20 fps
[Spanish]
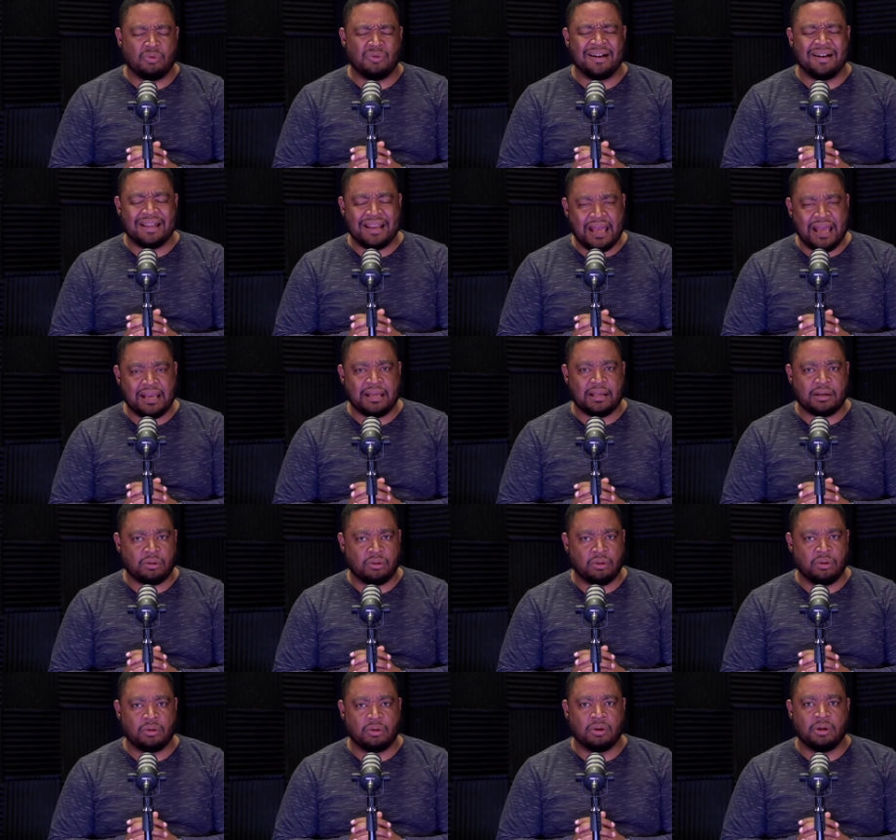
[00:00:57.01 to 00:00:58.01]
un gran
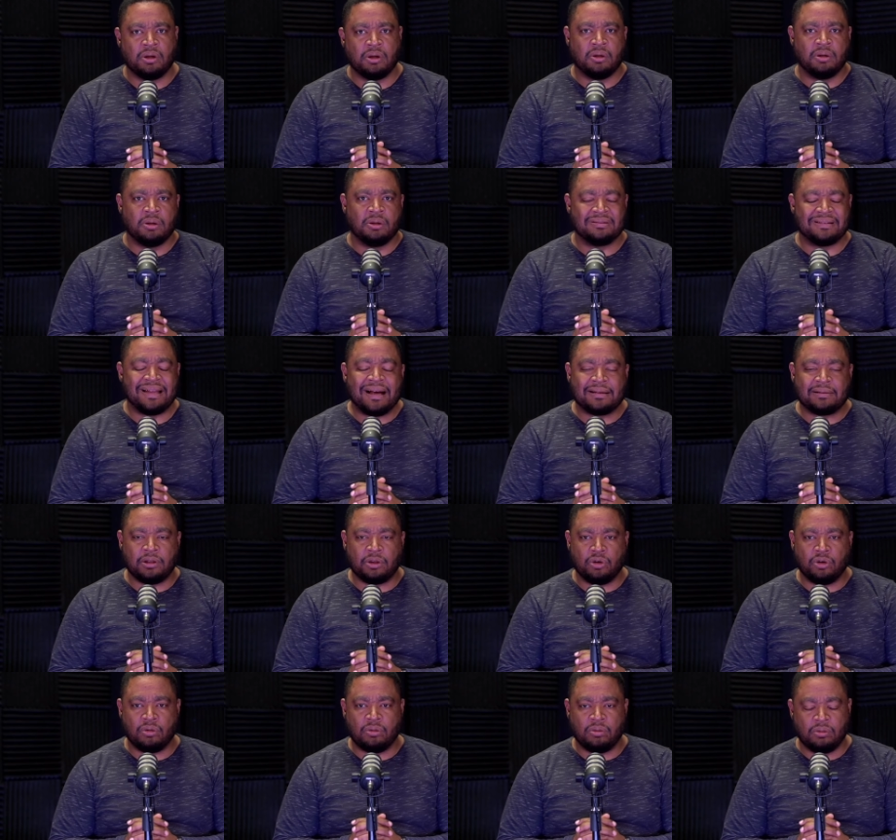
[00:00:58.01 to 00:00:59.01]
error
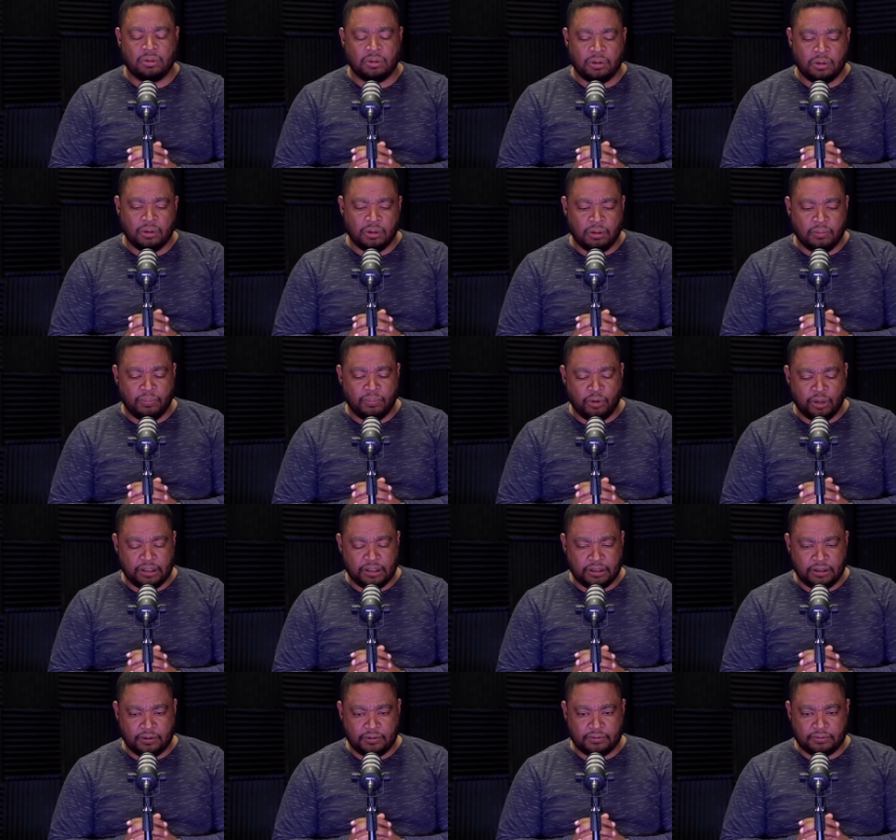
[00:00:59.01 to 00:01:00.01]
táctico
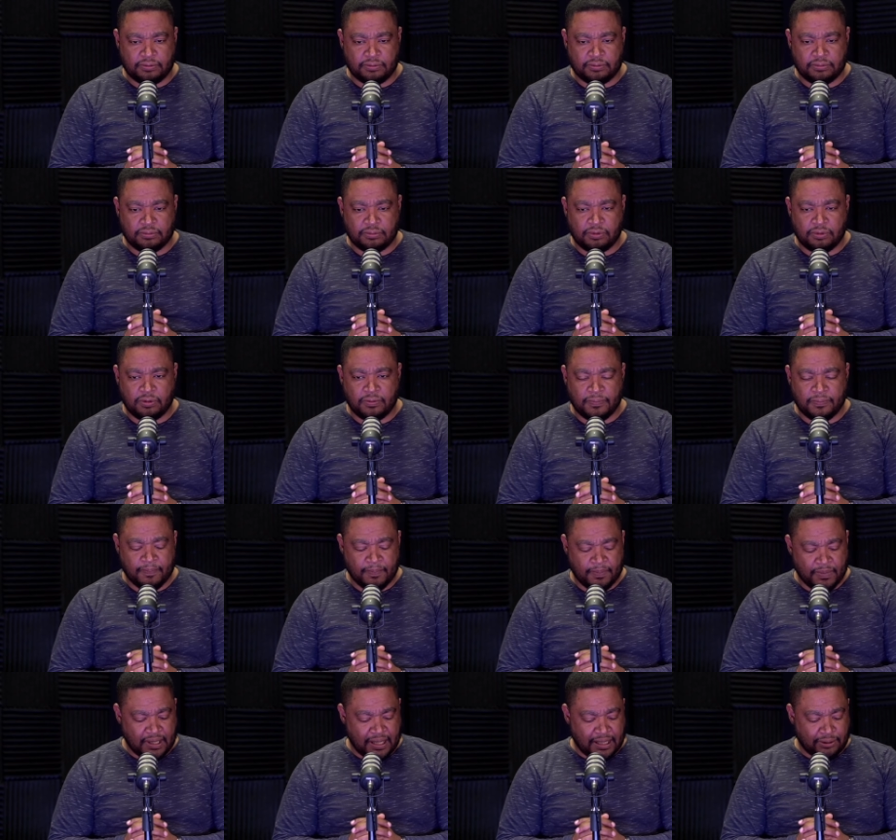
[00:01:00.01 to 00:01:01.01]
político, ¿no?
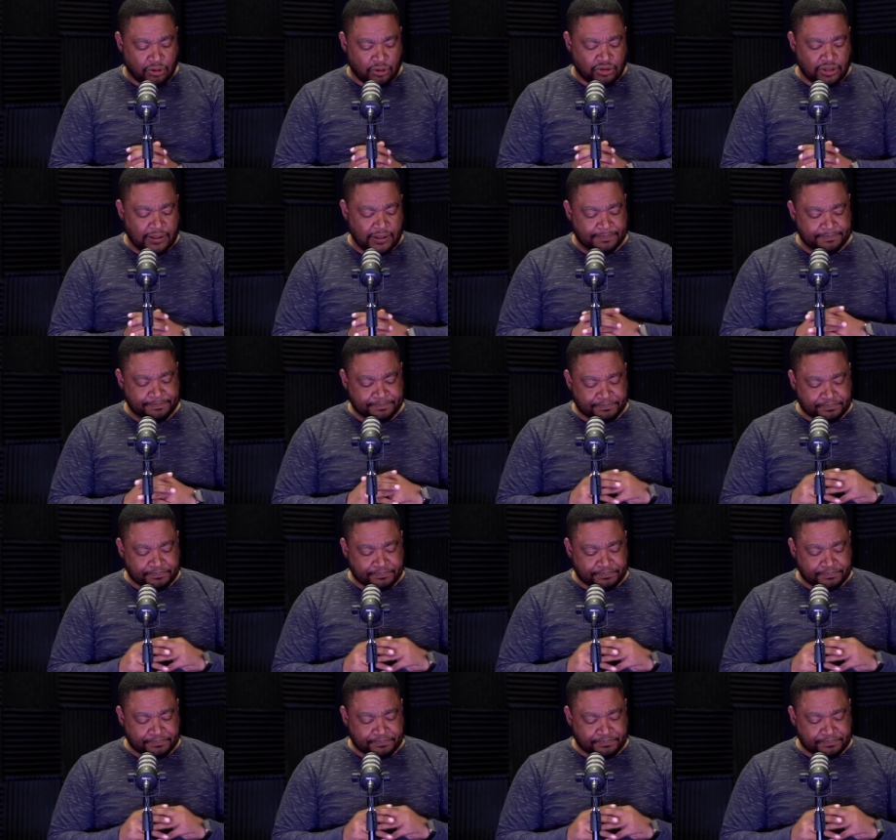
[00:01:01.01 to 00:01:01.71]
Entonces,